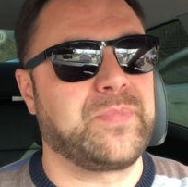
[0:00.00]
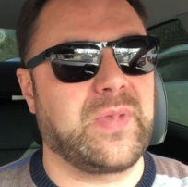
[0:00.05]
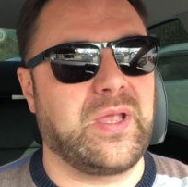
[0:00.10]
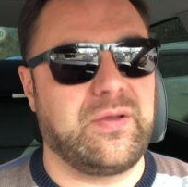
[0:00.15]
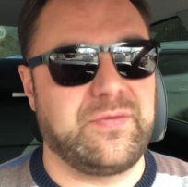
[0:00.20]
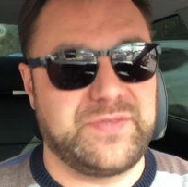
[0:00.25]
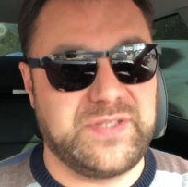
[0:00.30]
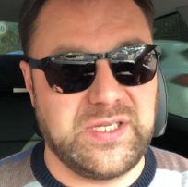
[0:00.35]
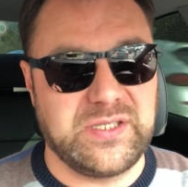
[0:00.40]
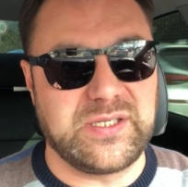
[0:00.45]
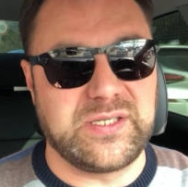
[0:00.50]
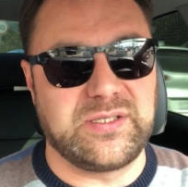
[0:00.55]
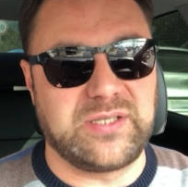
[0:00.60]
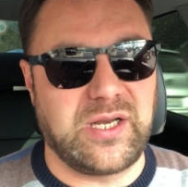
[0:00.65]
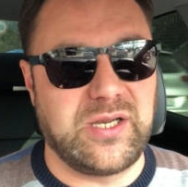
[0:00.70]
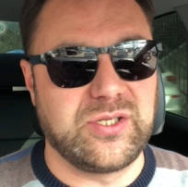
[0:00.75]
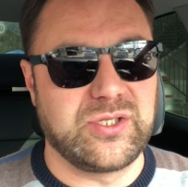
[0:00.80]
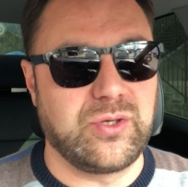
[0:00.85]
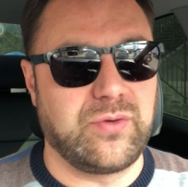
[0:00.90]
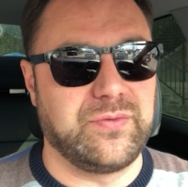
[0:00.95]
Э, все
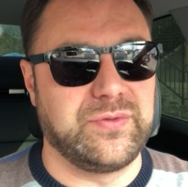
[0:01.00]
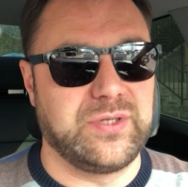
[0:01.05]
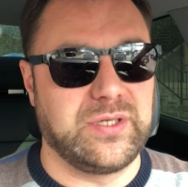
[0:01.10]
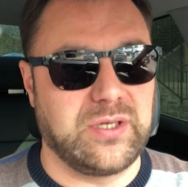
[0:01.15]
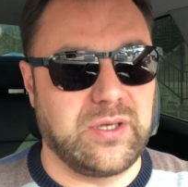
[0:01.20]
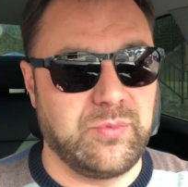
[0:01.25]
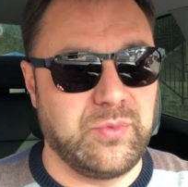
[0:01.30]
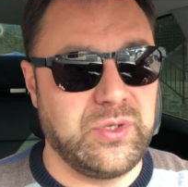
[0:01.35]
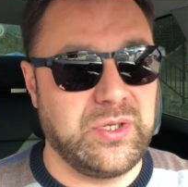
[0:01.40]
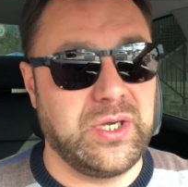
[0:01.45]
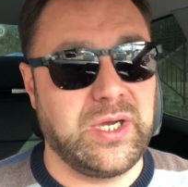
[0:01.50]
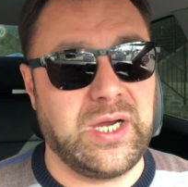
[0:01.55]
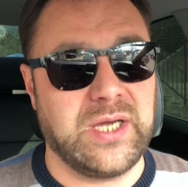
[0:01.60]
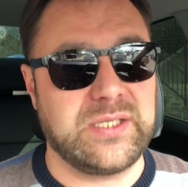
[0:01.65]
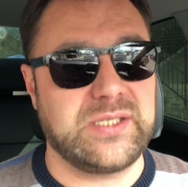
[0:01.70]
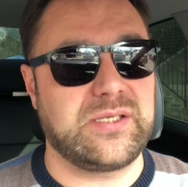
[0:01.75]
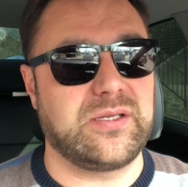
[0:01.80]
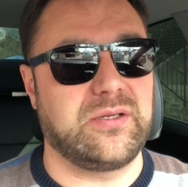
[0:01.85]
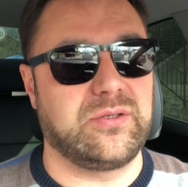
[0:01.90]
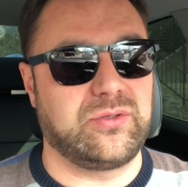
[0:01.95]
централизованные
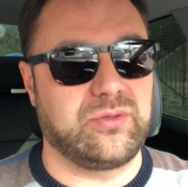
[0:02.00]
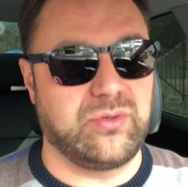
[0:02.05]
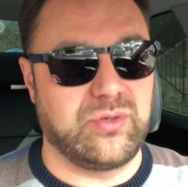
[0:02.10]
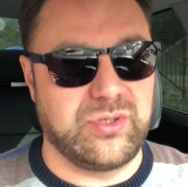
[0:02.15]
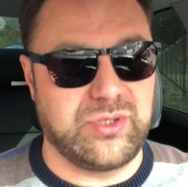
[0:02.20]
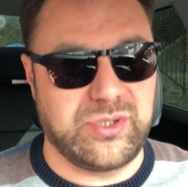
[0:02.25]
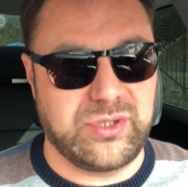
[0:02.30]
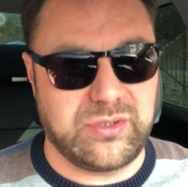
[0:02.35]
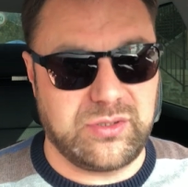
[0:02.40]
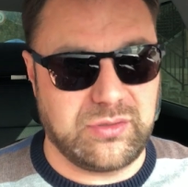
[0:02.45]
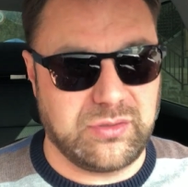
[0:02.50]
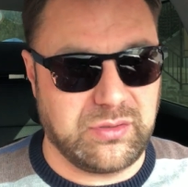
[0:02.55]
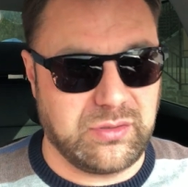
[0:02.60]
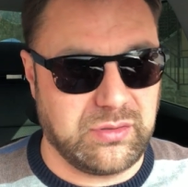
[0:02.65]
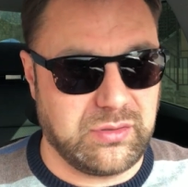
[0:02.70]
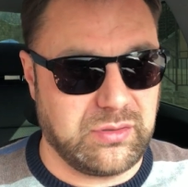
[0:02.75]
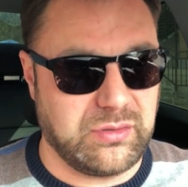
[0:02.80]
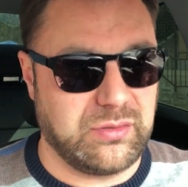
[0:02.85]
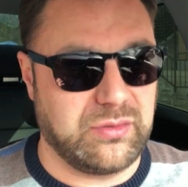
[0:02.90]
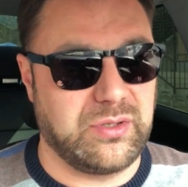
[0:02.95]
коммуникации, то есть
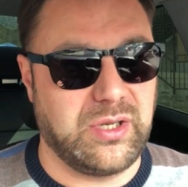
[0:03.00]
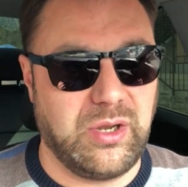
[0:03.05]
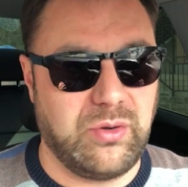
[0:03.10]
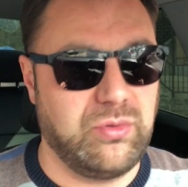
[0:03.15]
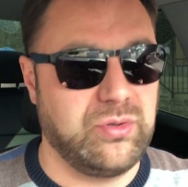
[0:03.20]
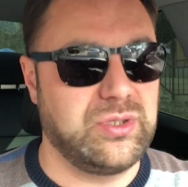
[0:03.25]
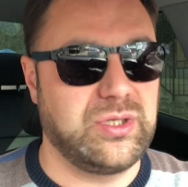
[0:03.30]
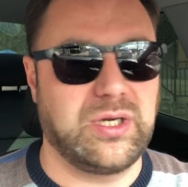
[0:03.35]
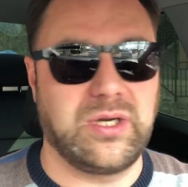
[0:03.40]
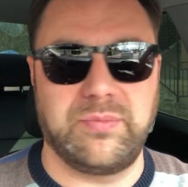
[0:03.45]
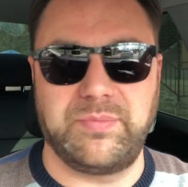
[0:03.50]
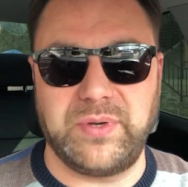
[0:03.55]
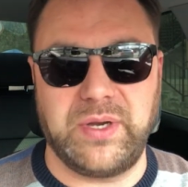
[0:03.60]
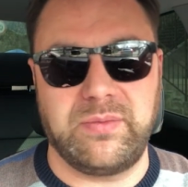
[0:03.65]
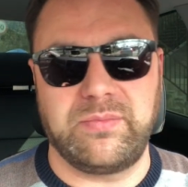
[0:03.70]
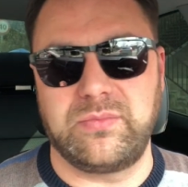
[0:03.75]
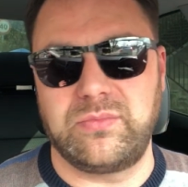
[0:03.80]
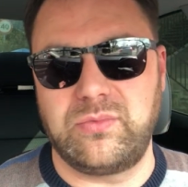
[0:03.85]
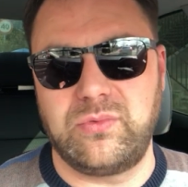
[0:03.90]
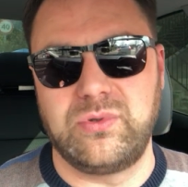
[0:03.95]
э, для отдыха
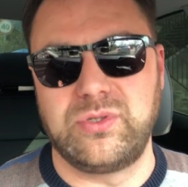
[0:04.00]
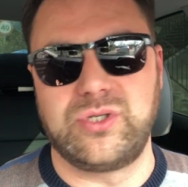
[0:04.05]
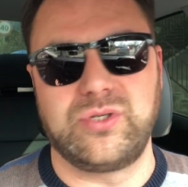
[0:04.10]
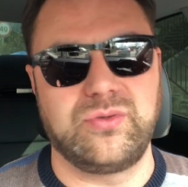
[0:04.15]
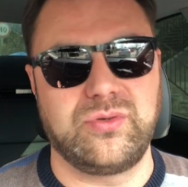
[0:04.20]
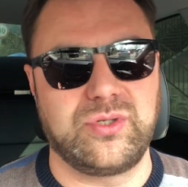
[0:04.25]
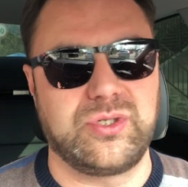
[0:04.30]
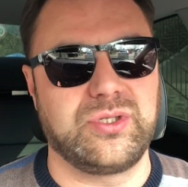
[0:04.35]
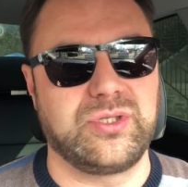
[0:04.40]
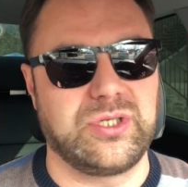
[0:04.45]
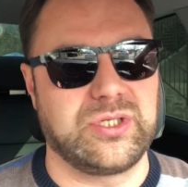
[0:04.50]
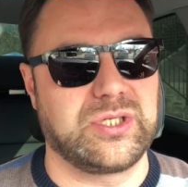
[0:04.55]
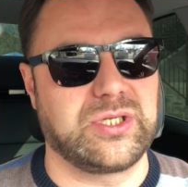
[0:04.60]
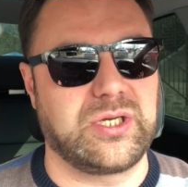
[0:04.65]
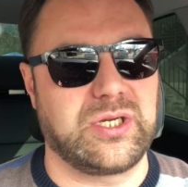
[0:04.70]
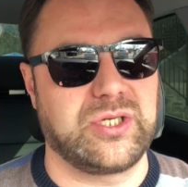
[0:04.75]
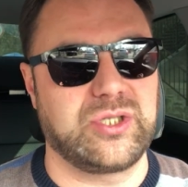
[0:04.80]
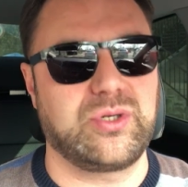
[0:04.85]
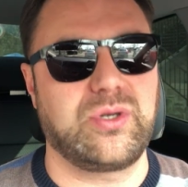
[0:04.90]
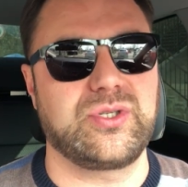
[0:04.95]
прям очень-очень даже
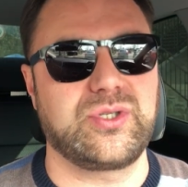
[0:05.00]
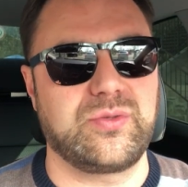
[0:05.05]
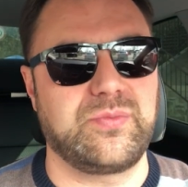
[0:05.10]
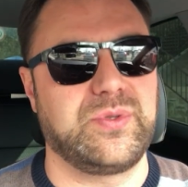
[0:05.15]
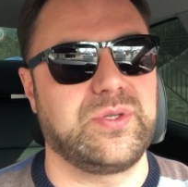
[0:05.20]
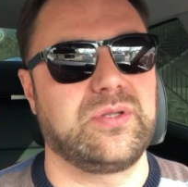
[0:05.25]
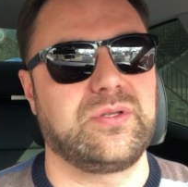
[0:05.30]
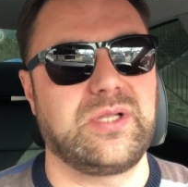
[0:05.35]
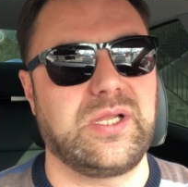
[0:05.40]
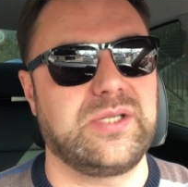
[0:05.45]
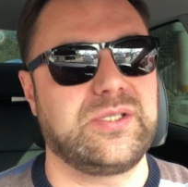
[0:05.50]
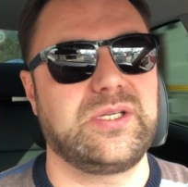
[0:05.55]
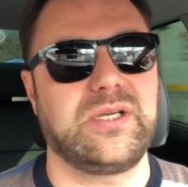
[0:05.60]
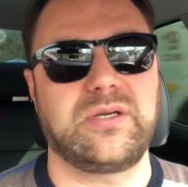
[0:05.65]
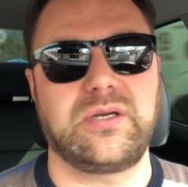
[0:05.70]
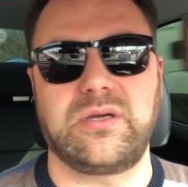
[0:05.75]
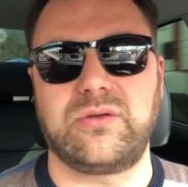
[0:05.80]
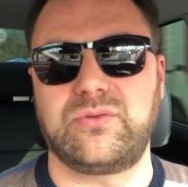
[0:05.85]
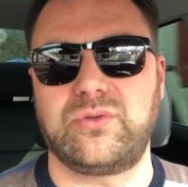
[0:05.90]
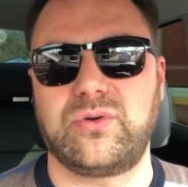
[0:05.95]
хорошо, особенно для
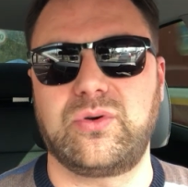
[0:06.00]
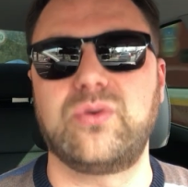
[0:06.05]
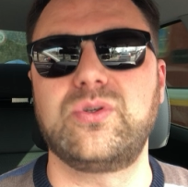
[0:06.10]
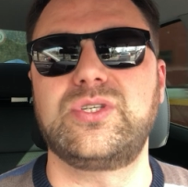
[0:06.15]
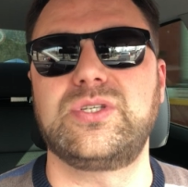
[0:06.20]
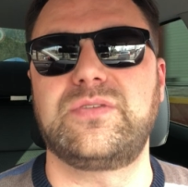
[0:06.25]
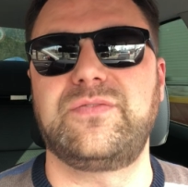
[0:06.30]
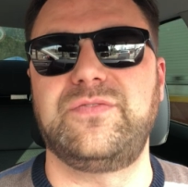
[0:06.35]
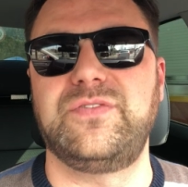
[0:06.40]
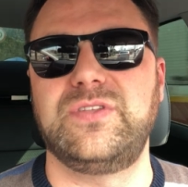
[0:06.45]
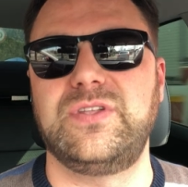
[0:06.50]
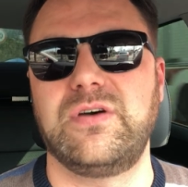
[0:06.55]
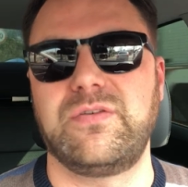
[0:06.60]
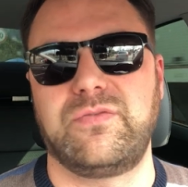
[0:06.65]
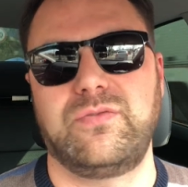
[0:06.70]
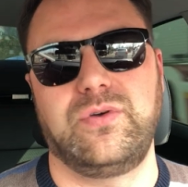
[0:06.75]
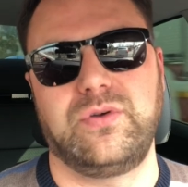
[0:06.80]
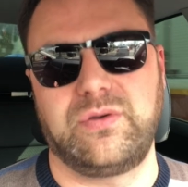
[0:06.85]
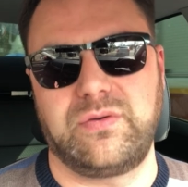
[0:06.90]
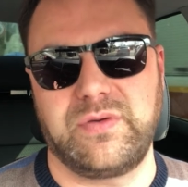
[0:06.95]
тех, кто хочет
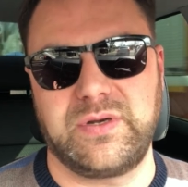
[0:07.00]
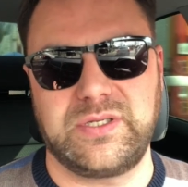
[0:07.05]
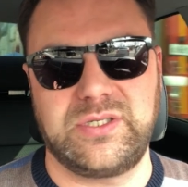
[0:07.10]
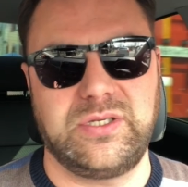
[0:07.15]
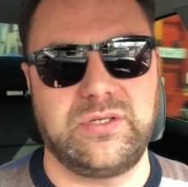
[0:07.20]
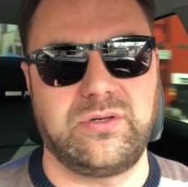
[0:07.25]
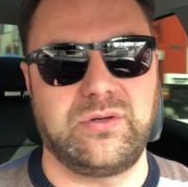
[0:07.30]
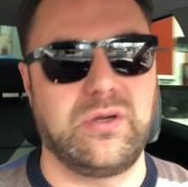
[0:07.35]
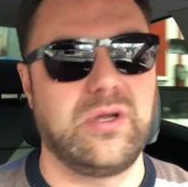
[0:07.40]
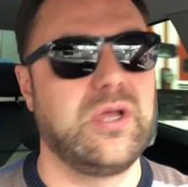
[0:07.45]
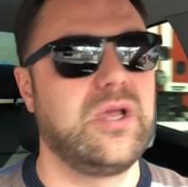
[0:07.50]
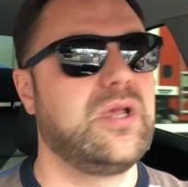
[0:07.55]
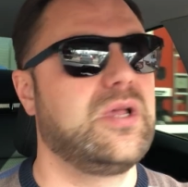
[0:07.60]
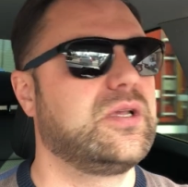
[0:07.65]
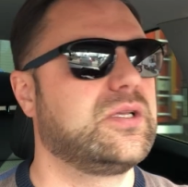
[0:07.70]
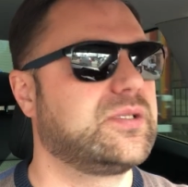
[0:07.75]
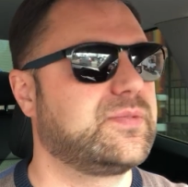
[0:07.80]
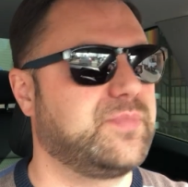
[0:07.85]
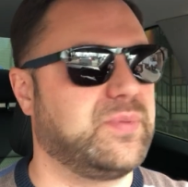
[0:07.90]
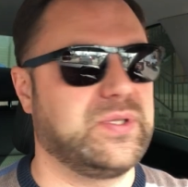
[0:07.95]
видовую квартиру
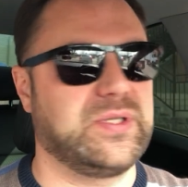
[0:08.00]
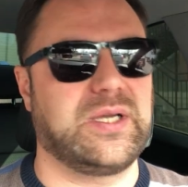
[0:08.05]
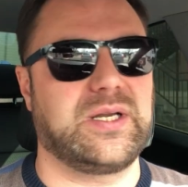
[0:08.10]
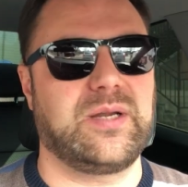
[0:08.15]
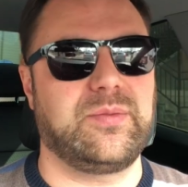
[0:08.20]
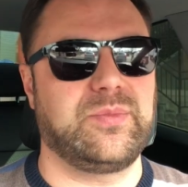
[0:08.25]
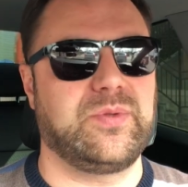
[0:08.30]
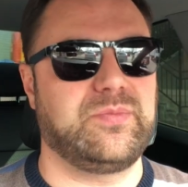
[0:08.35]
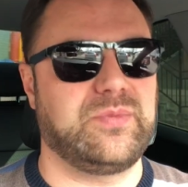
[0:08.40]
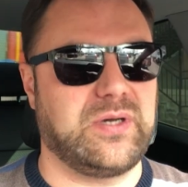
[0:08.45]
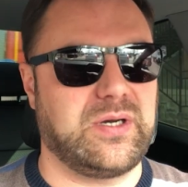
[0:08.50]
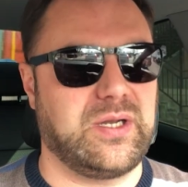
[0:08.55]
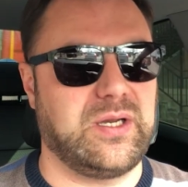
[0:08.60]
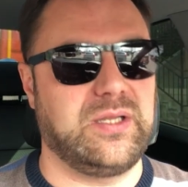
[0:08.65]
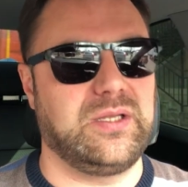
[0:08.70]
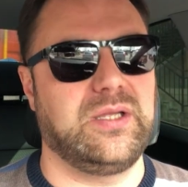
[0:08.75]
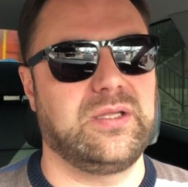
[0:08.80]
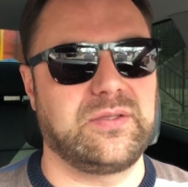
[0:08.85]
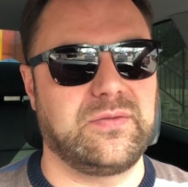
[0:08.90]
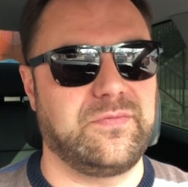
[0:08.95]
с панорамным
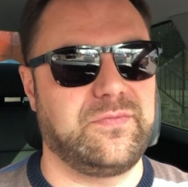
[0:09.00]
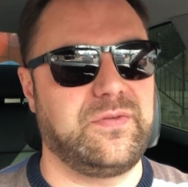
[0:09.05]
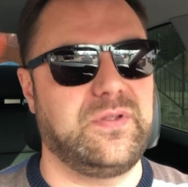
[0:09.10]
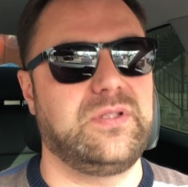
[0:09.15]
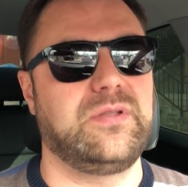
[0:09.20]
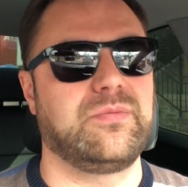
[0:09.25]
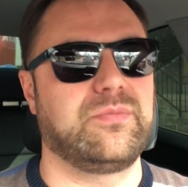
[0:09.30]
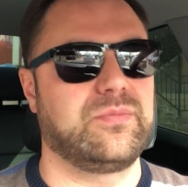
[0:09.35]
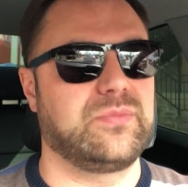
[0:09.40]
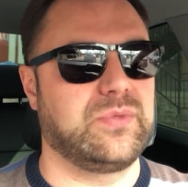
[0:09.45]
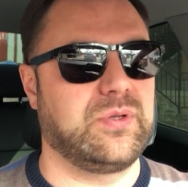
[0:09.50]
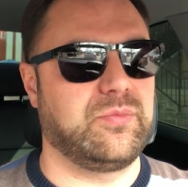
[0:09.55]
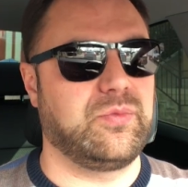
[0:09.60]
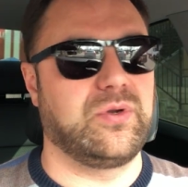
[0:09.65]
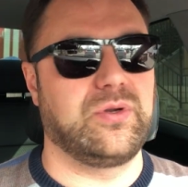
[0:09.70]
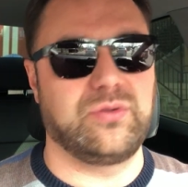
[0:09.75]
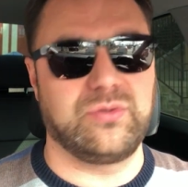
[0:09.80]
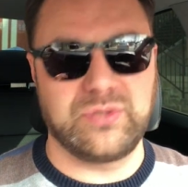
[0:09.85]
охрененным видом на море.